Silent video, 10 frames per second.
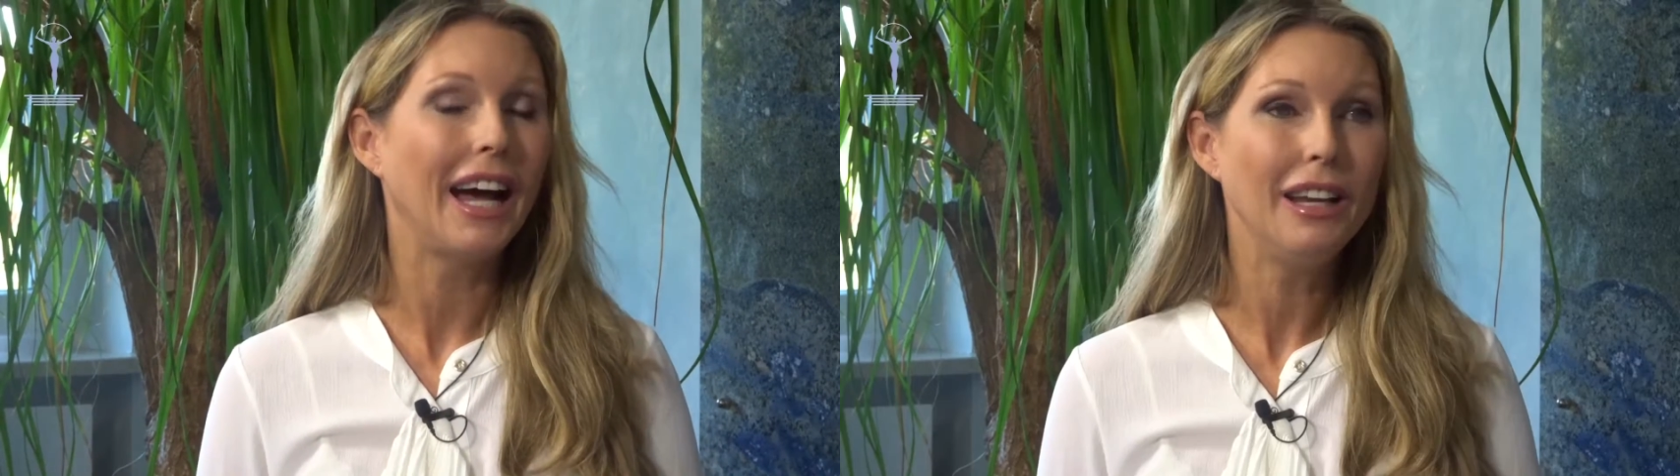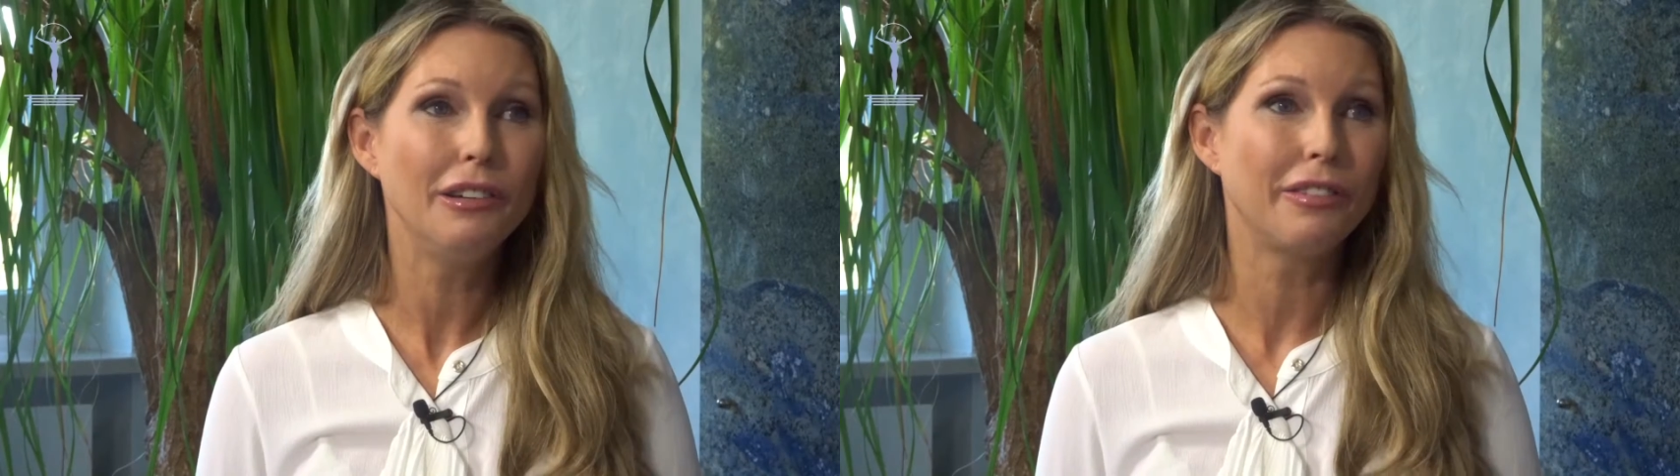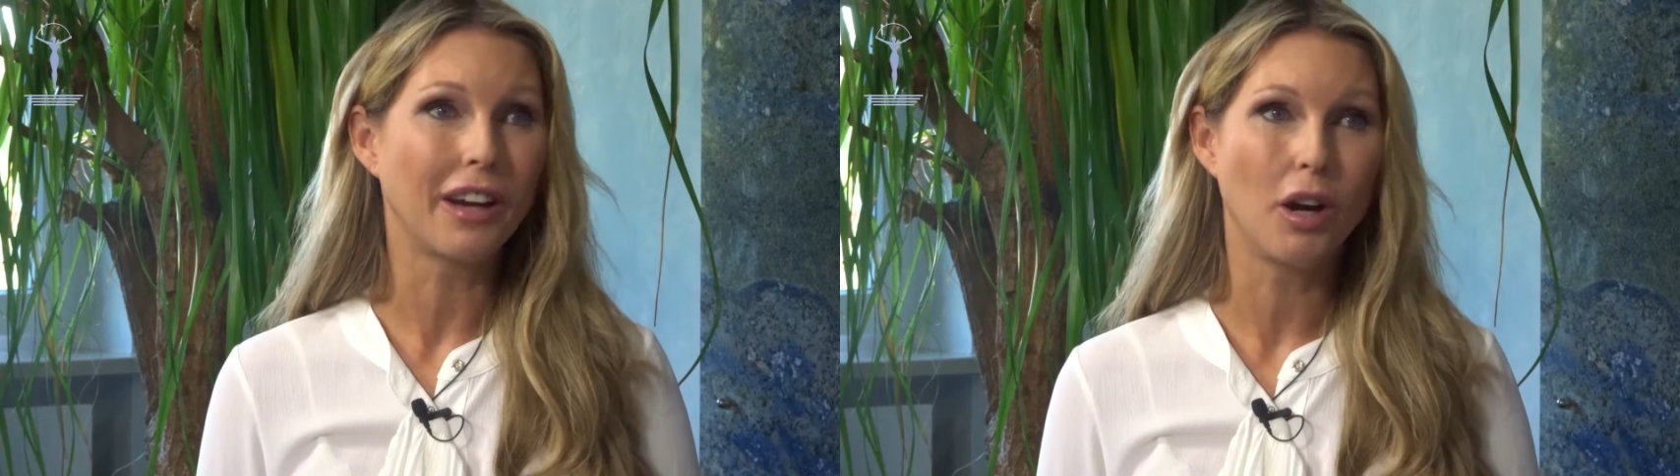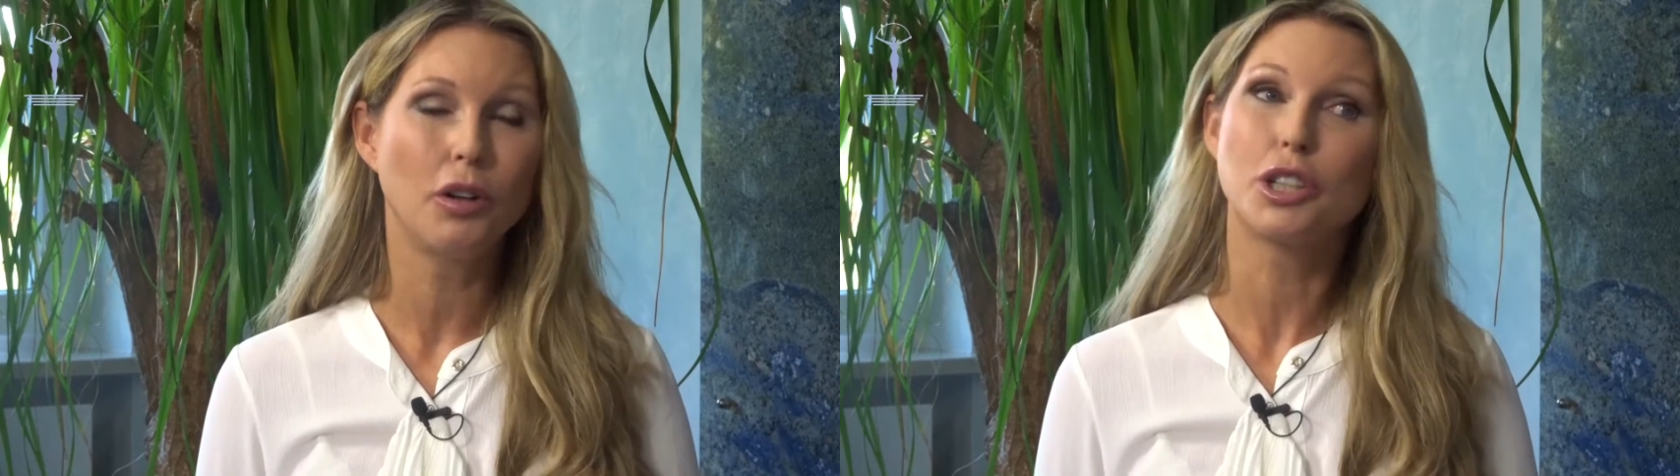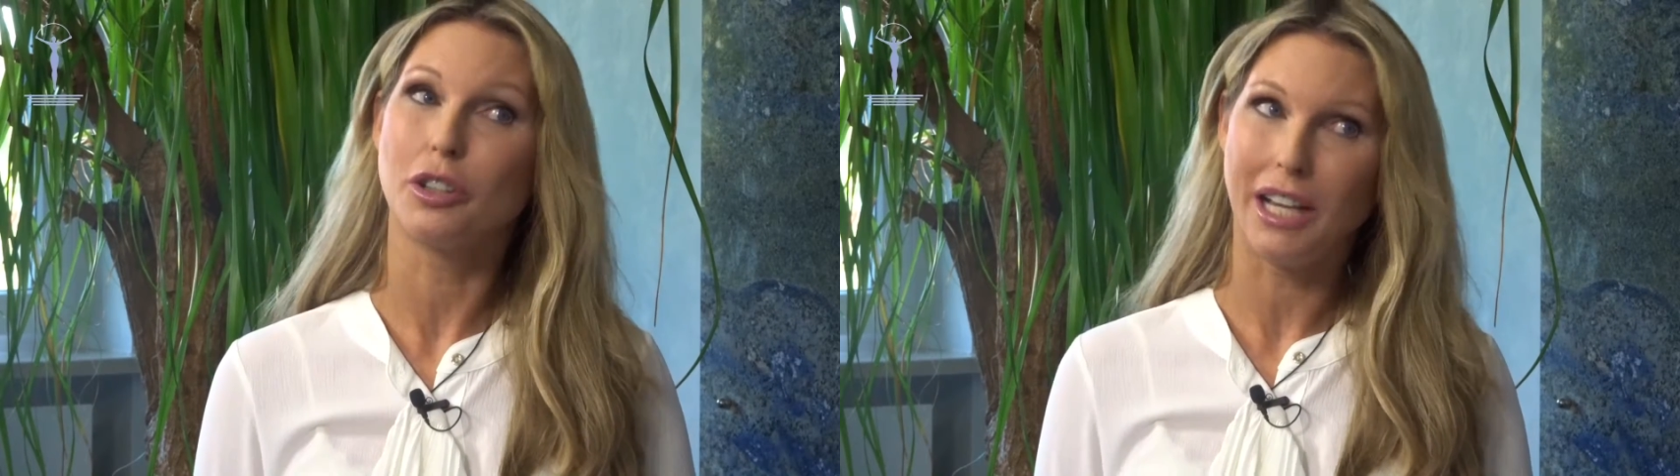alle
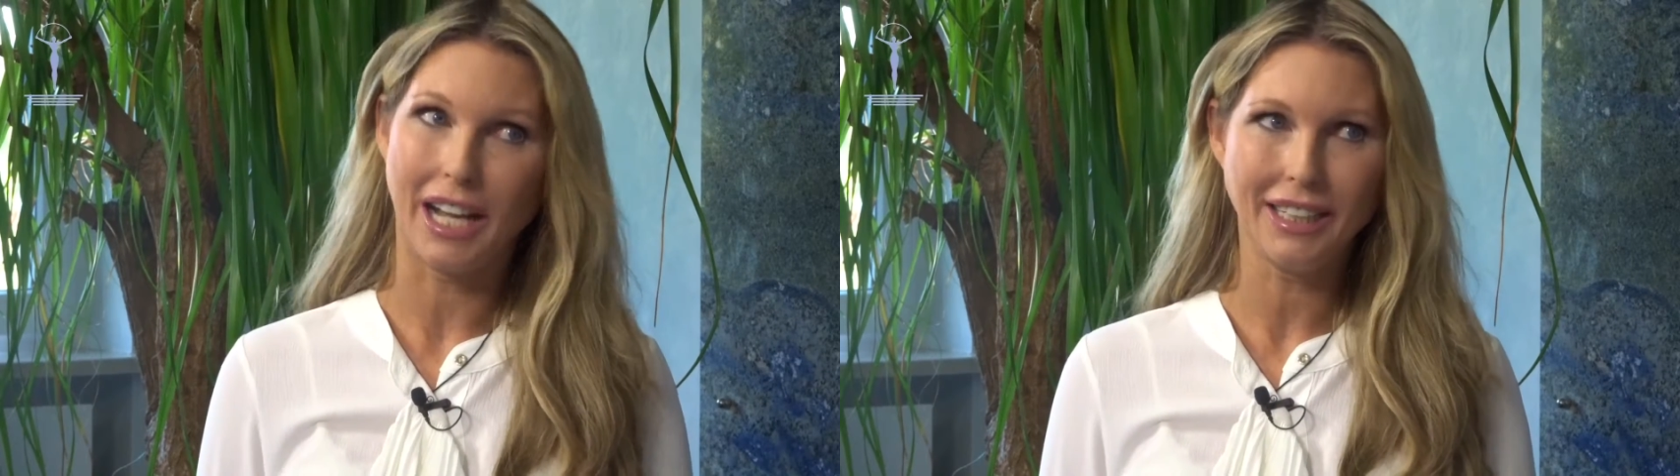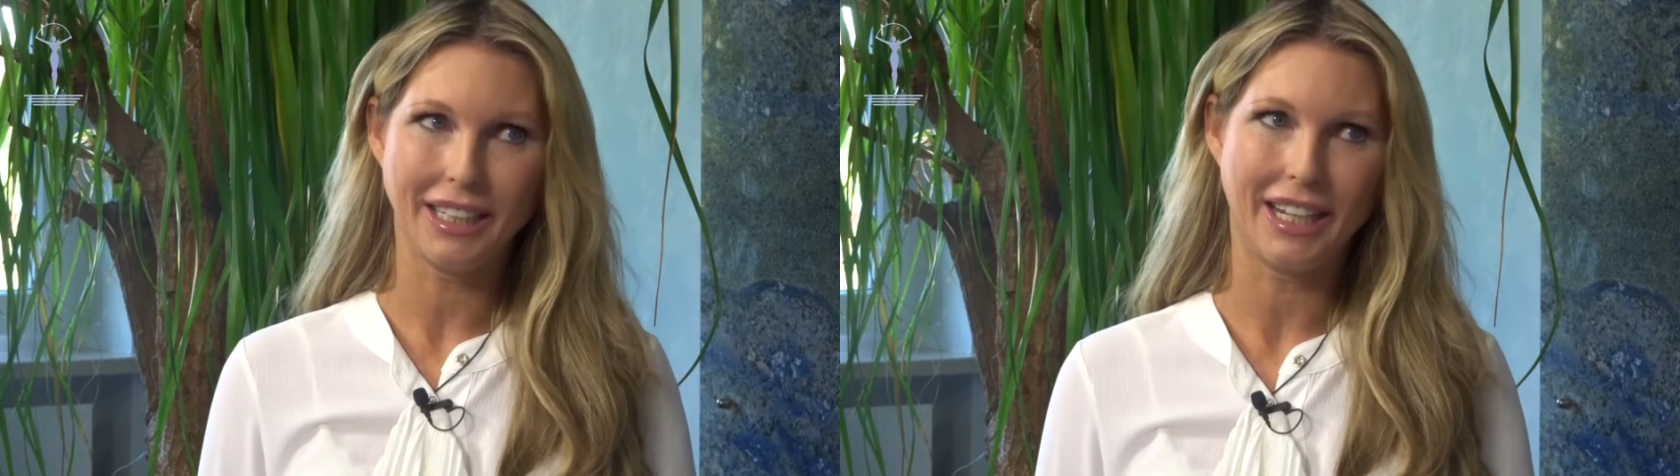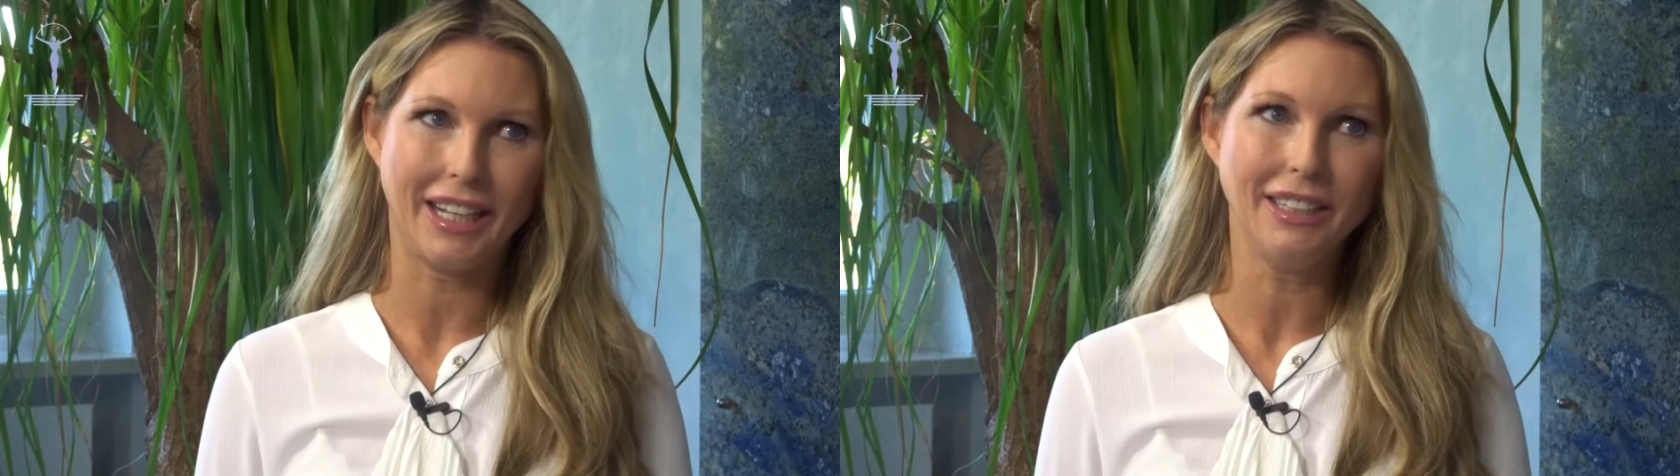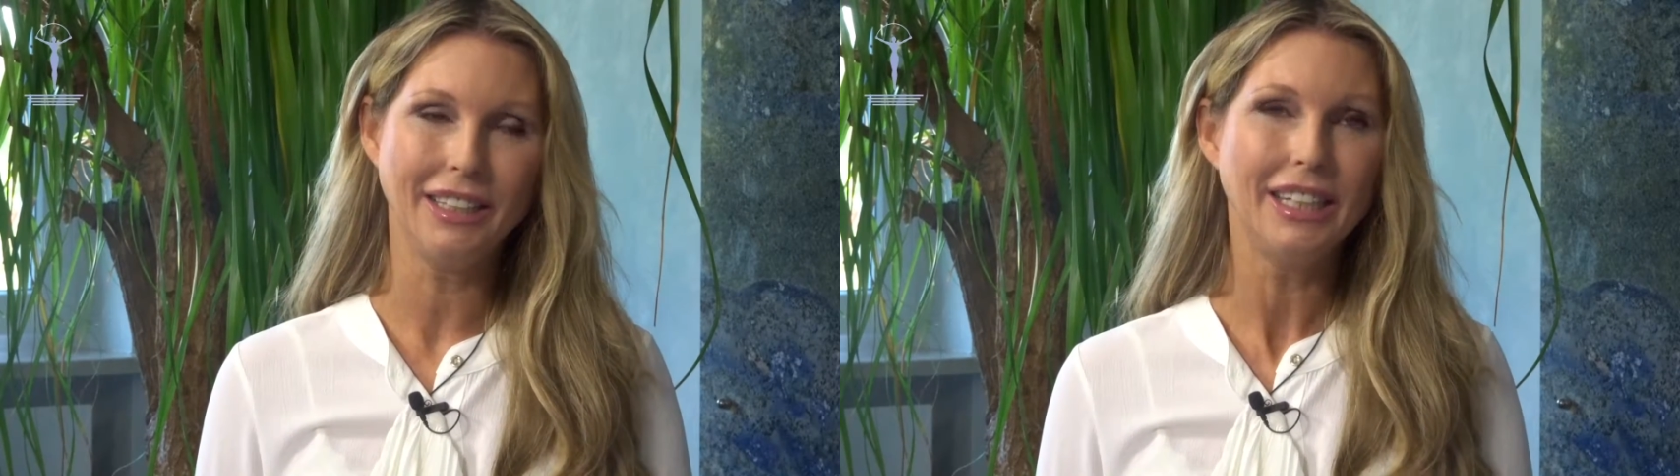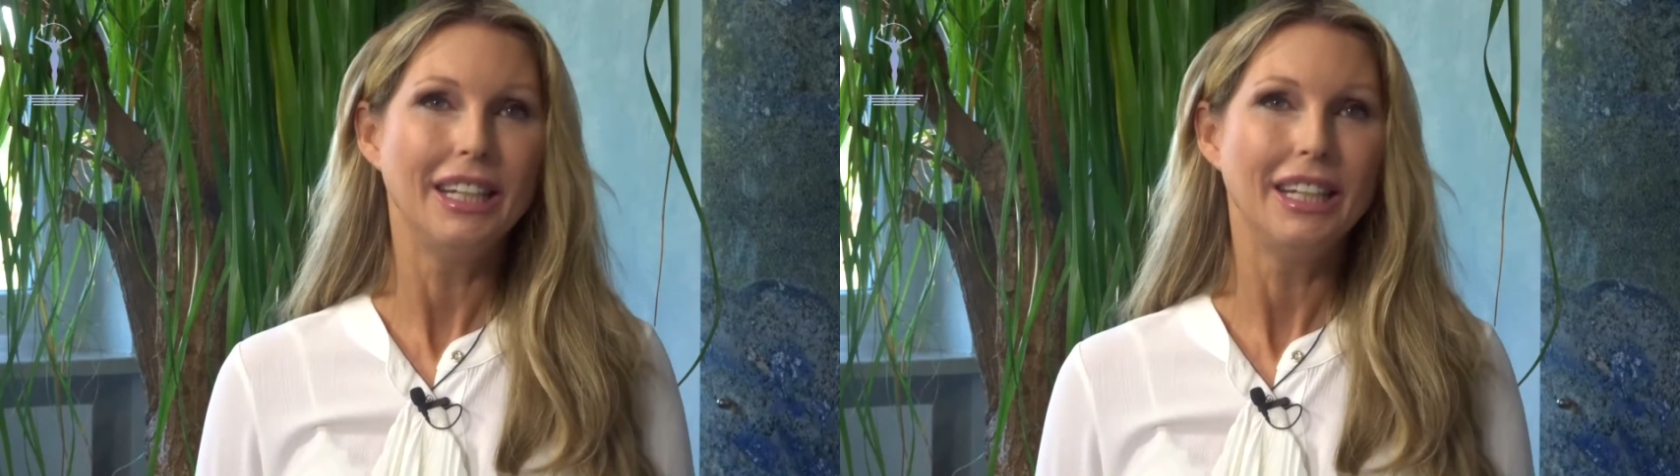Frauen schon lange kennen,